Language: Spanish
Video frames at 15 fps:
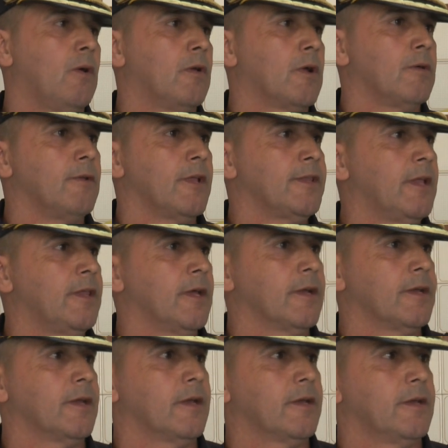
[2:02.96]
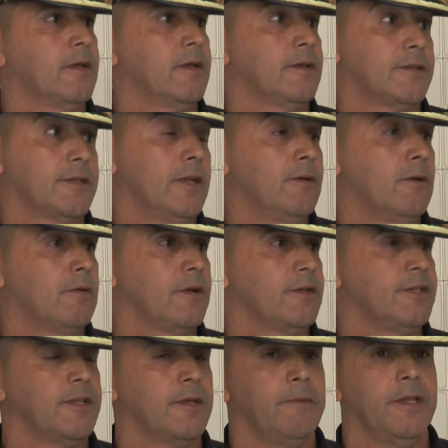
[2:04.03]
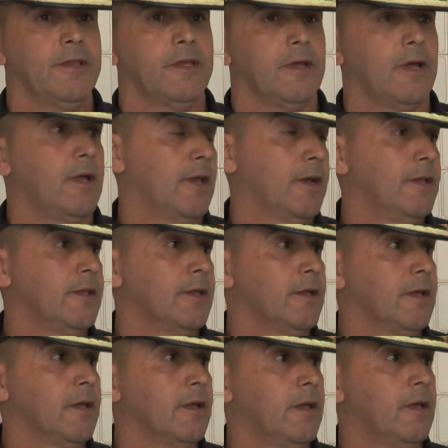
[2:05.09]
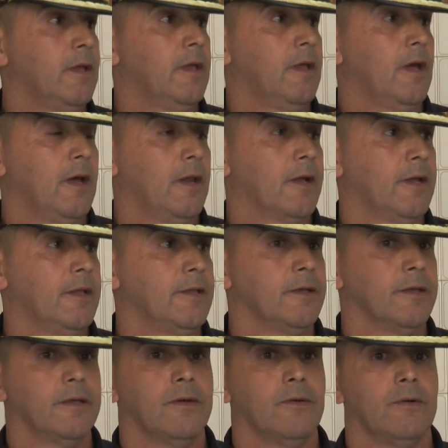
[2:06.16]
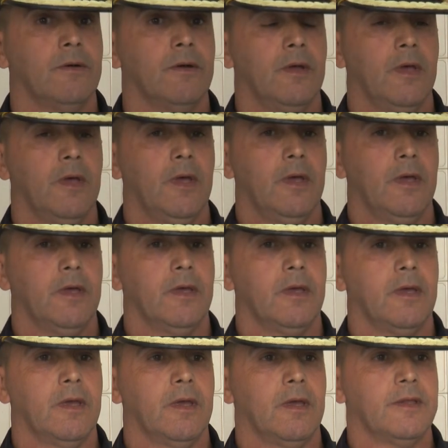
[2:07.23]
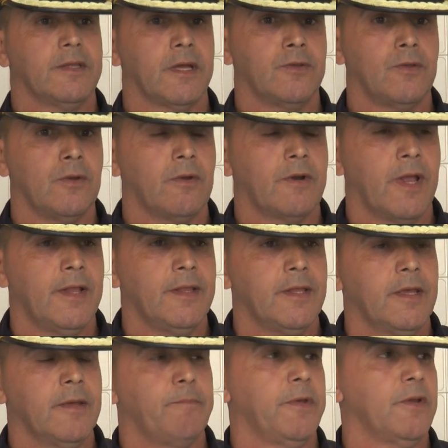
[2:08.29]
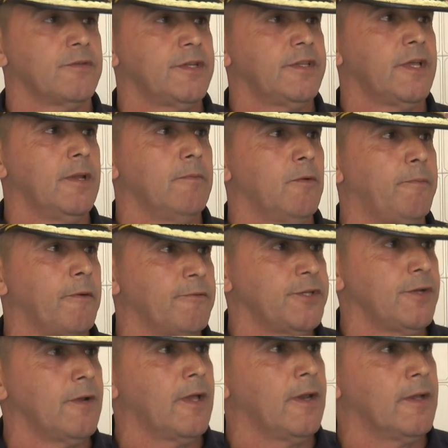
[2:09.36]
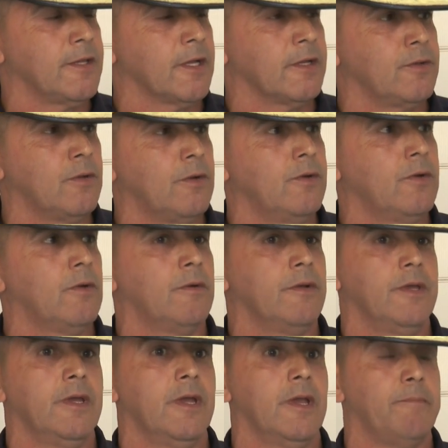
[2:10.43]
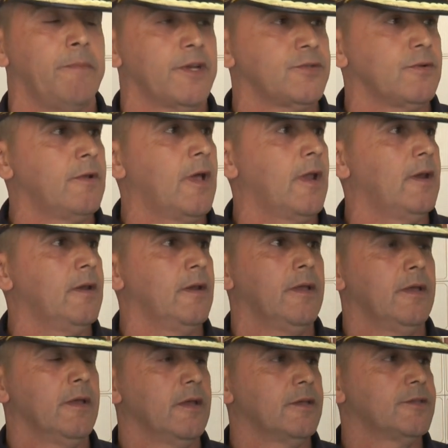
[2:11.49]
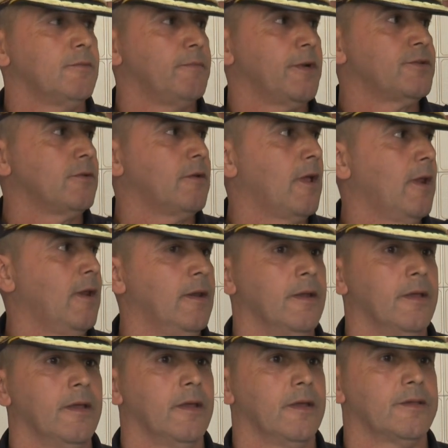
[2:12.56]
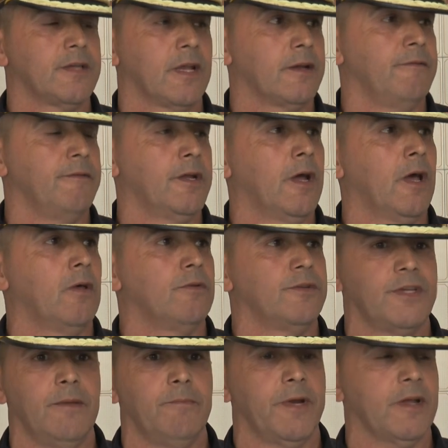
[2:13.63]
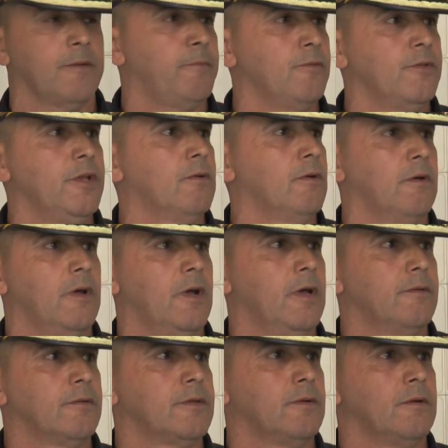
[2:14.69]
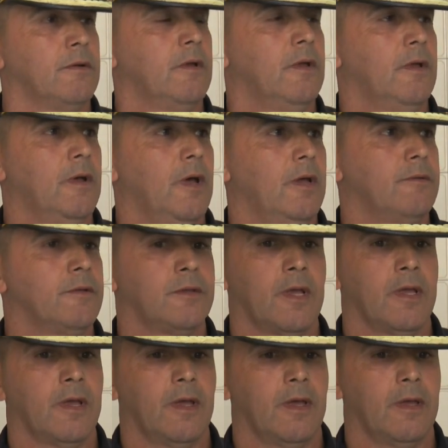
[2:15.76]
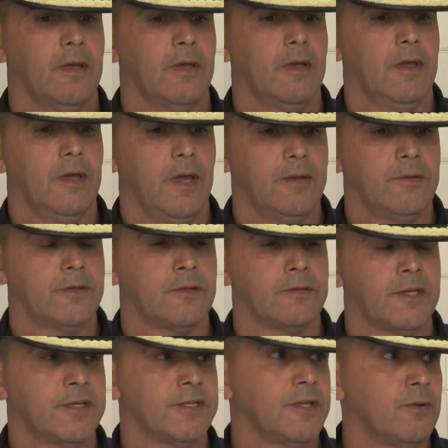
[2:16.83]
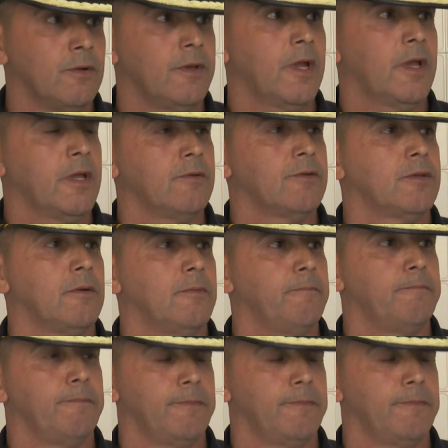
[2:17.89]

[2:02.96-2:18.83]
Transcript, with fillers: ahora con una tanda que, salió recientemente a la gente, a la gente digo, el territorio es grande, pero sí tenemos profesionales en el territorio y el personal es un personal eh, sacrificado y siempre ha respondido a, nuestro, a, nuestra, a nuestra trayectoria y a nuestra